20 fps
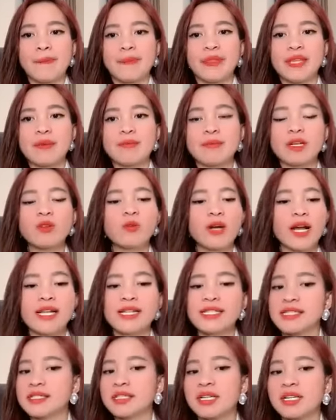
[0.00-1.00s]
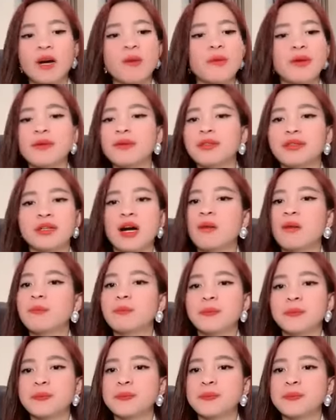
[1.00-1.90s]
Tiềm thức của các anh chị nó không hiểu từ không,